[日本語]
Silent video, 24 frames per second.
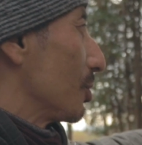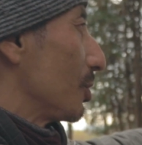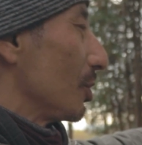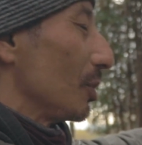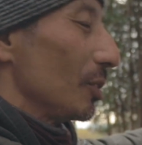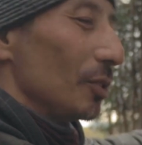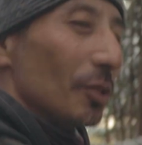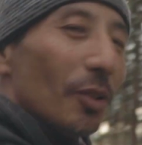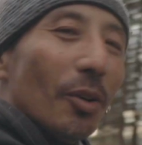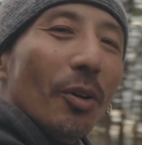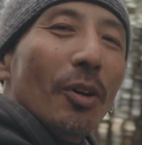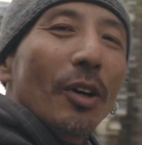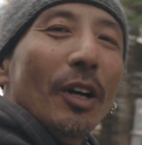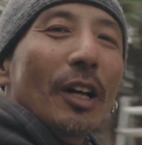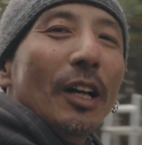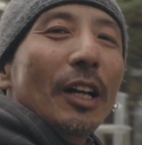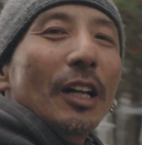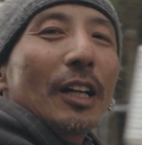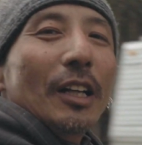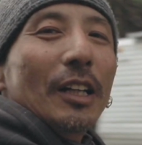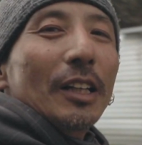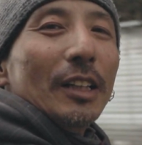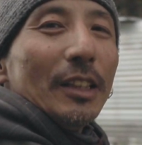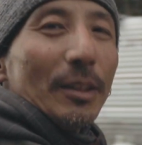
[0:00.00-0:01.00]
ていうのを
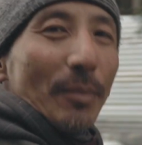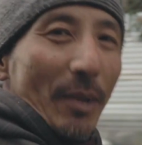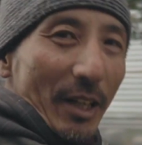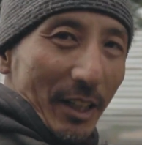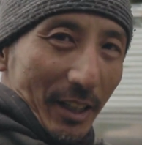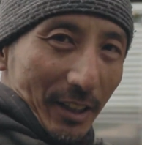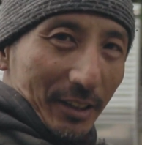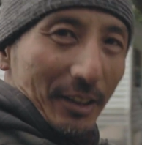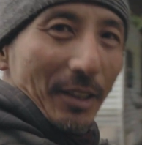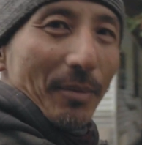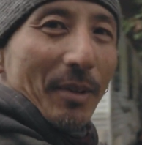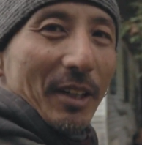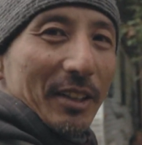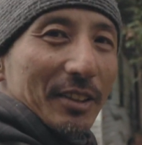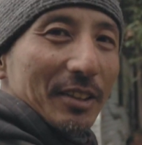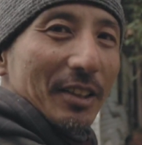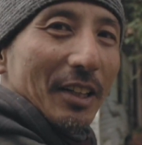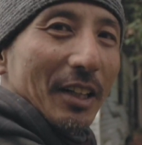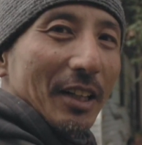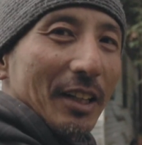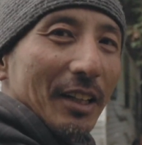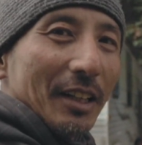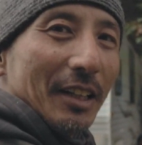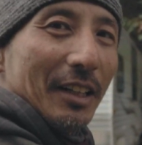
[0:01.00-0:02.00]
今やってま
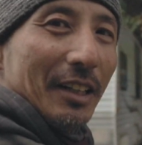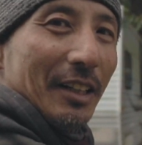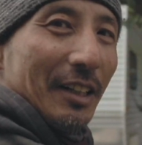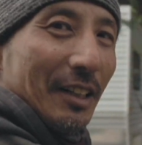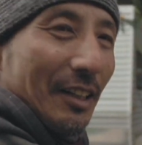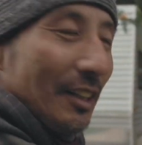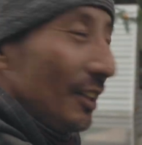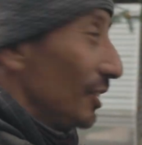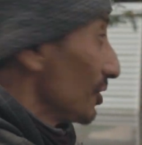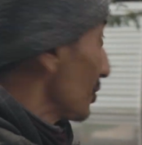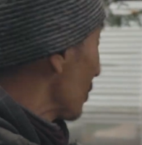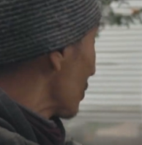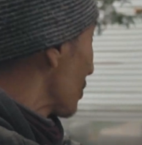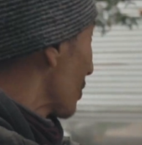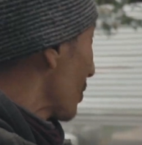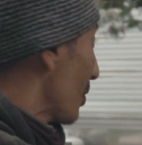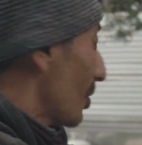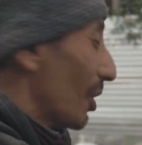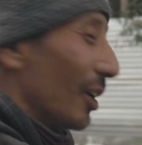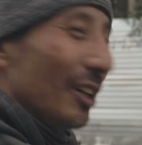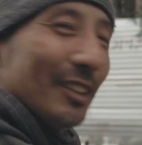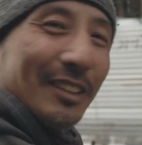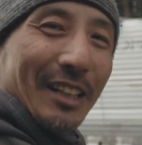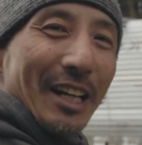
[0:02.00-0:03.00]
す。ちょっ
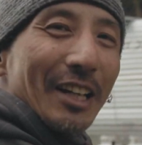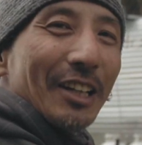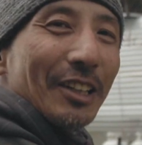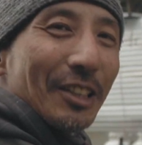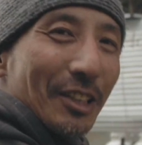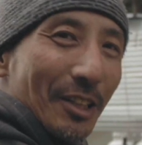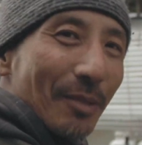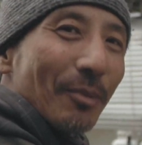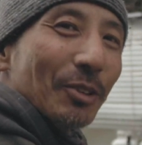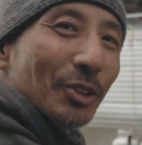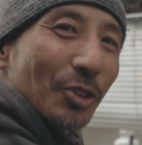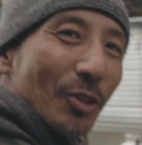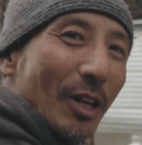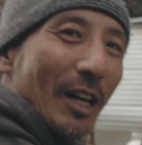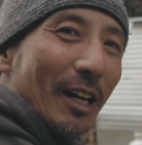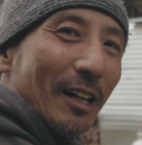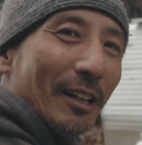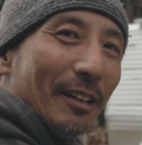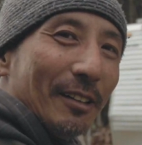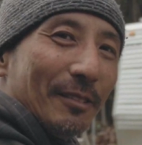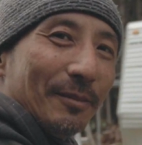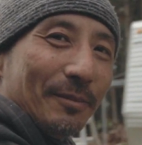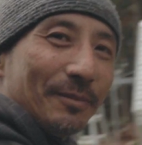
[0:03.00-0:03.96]
と中に行きましょうか。